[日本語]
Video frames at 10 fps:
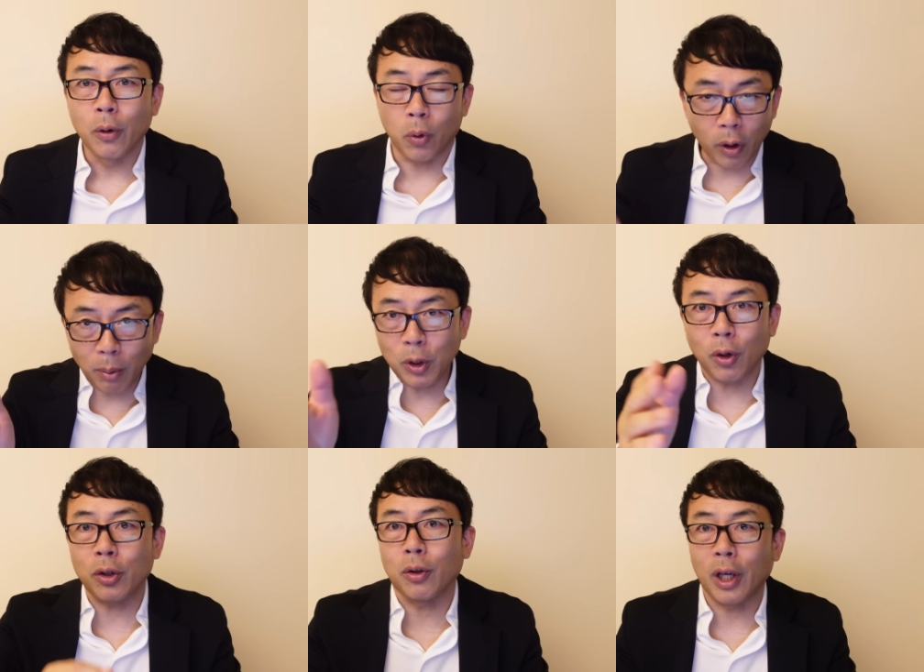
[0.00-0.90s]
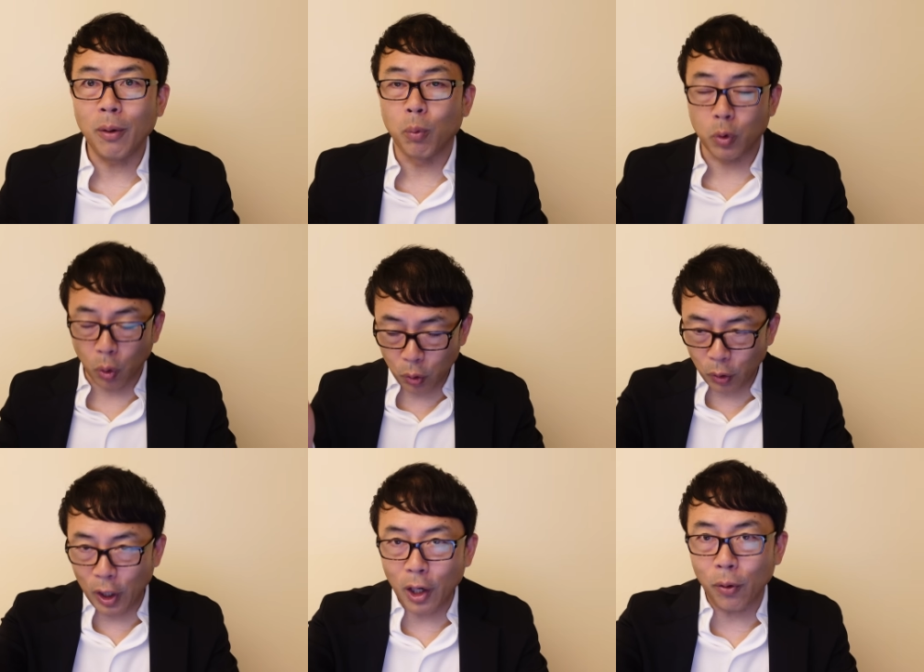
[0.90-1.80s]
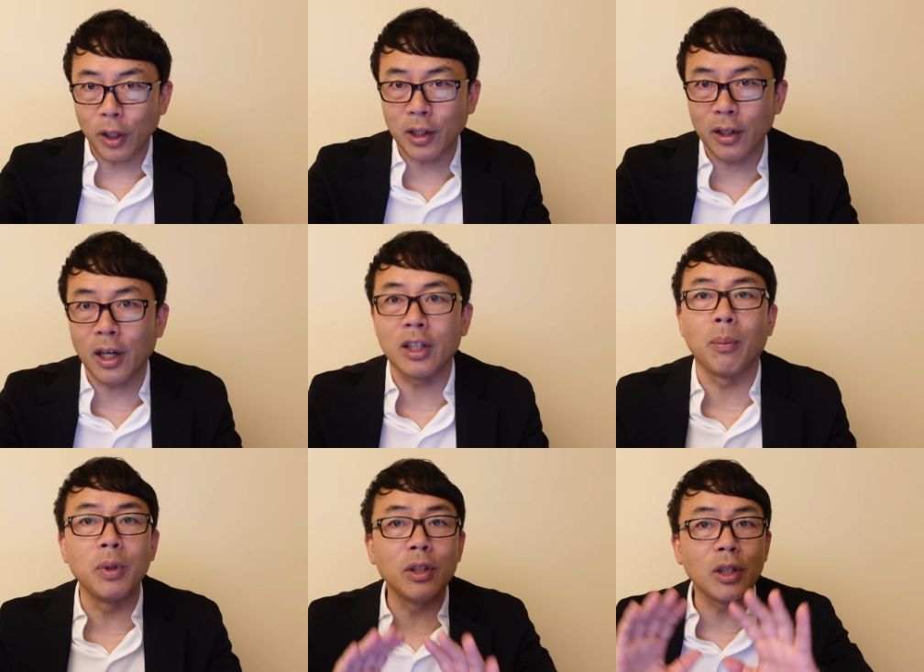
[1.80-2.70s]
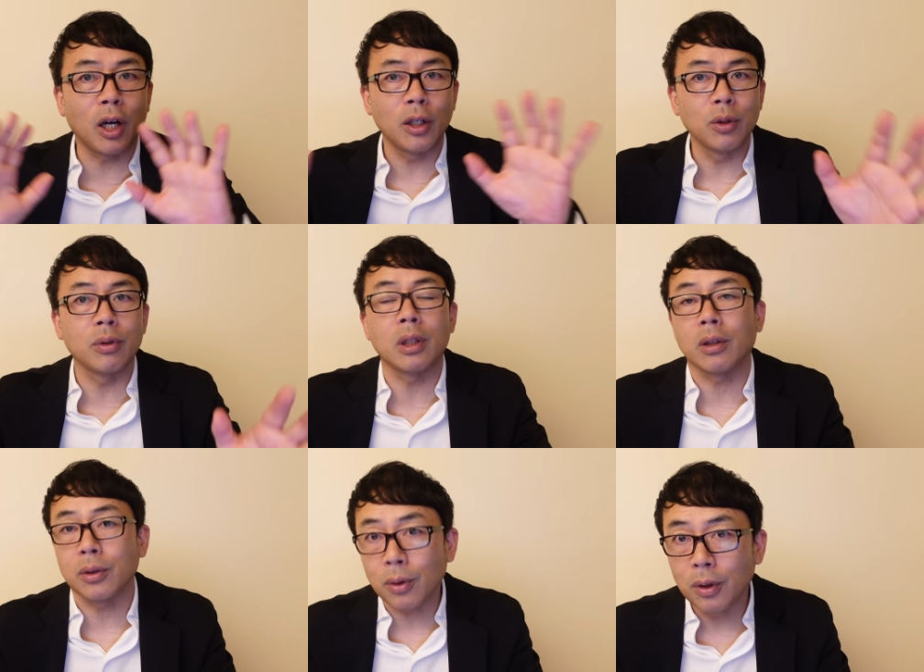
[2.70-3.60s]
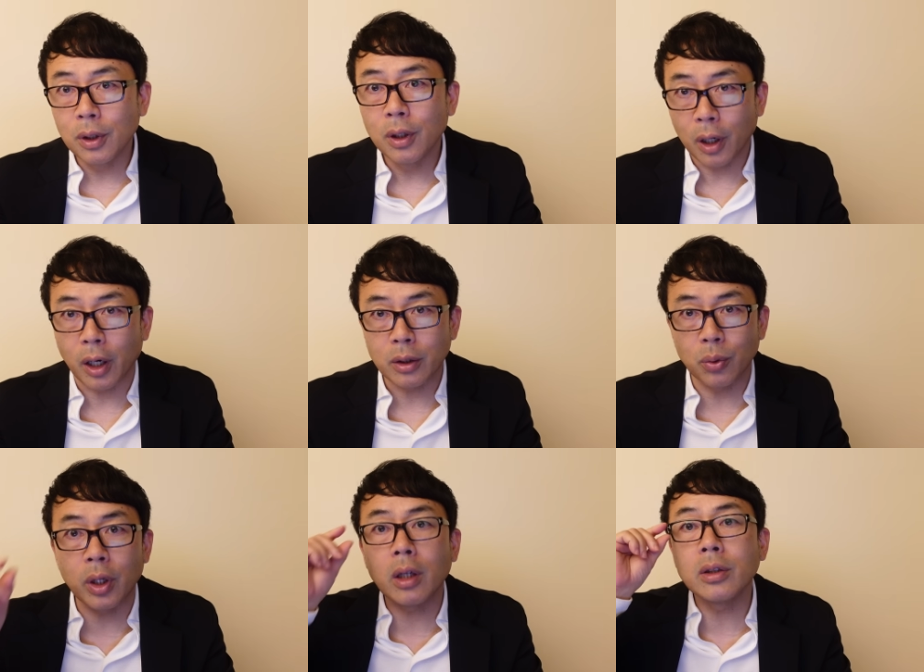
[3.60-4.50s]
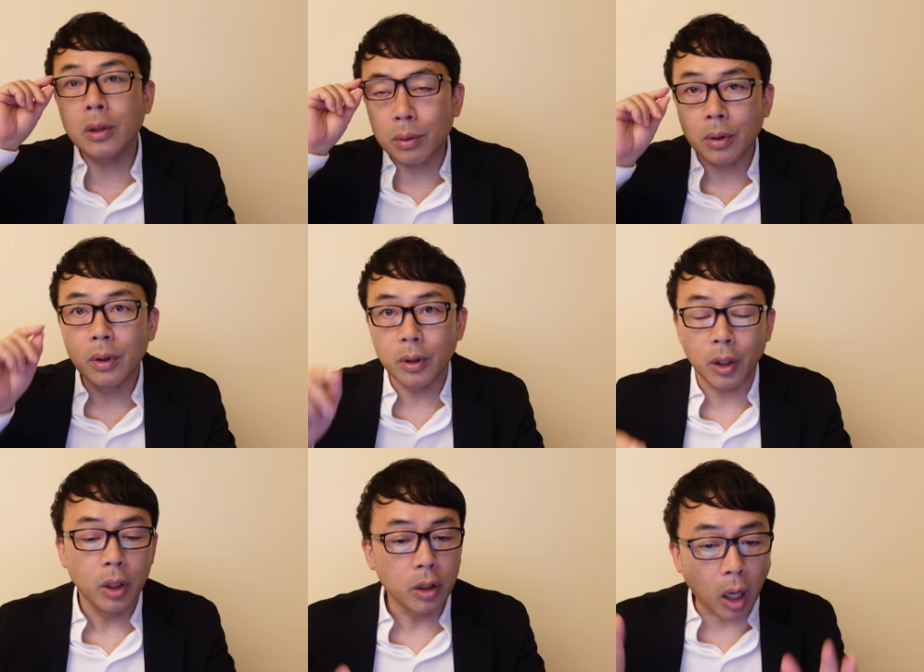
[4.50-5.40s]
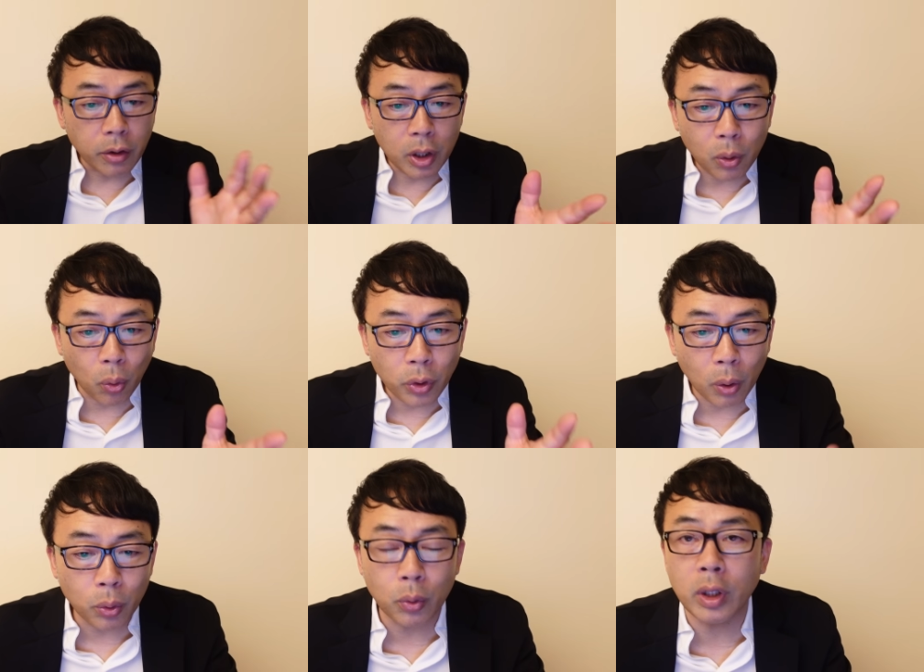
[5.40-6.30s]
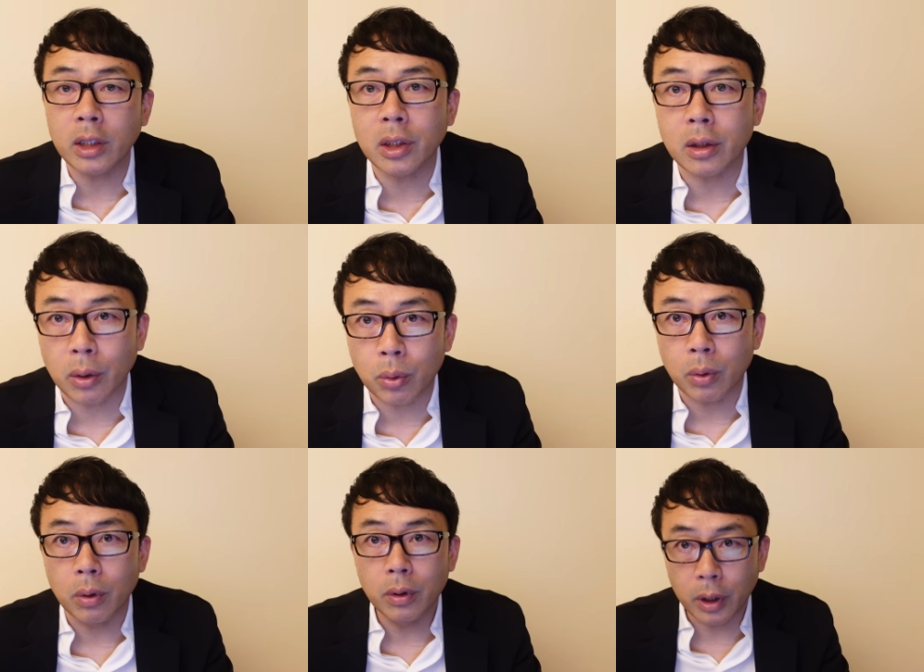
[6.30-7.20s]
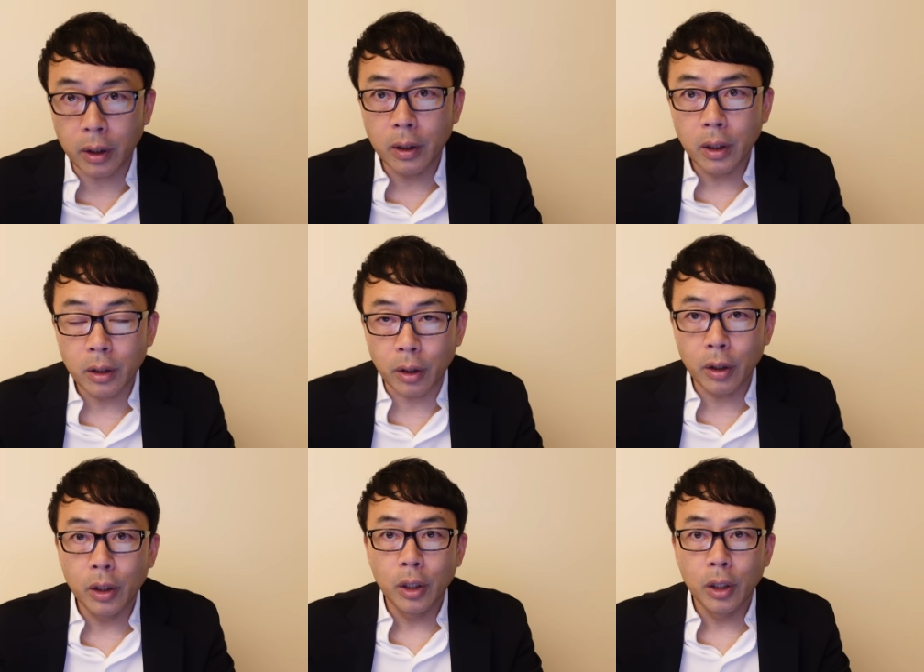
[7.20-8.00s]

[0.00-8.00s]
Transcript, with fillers: ほら見ろとね、もうとっととやれよかったんだってみんな言ってたんですよ。はい。そんな感じですよ。ね。なんでこんなことになっちゃったのと。ね。ね。